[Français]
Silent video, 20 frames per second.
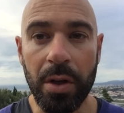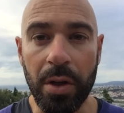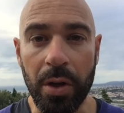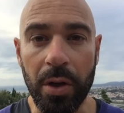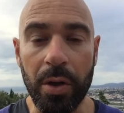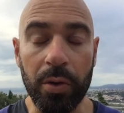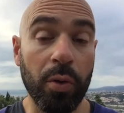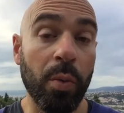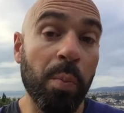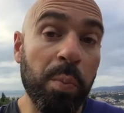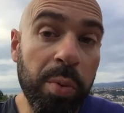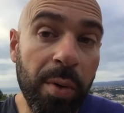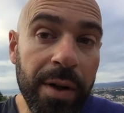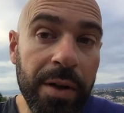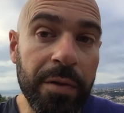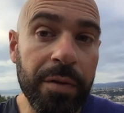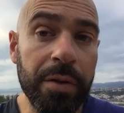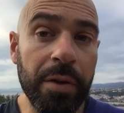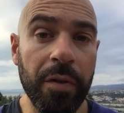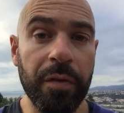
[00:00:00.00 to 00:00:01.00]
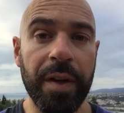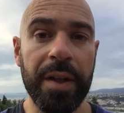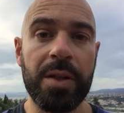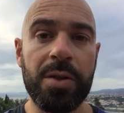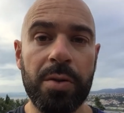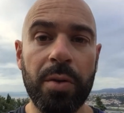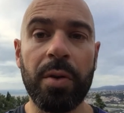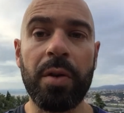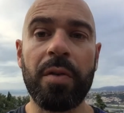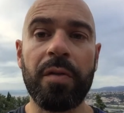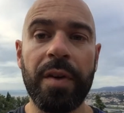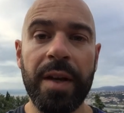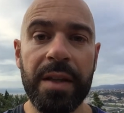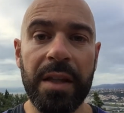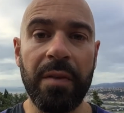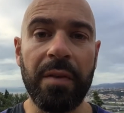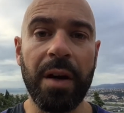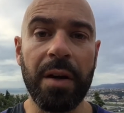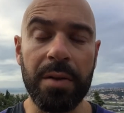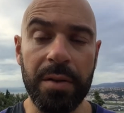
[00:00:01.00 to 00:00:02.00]
euh, ton point de vue en fait sur le fait
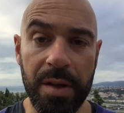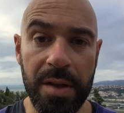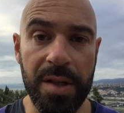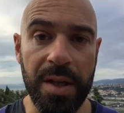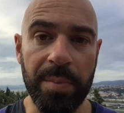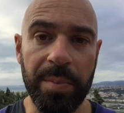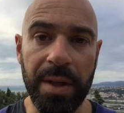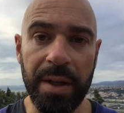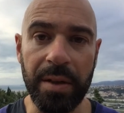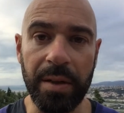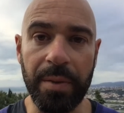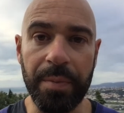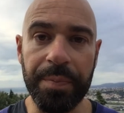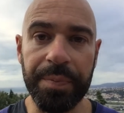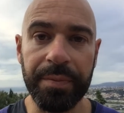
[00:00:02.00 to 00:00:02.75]
d'avoir une discipline.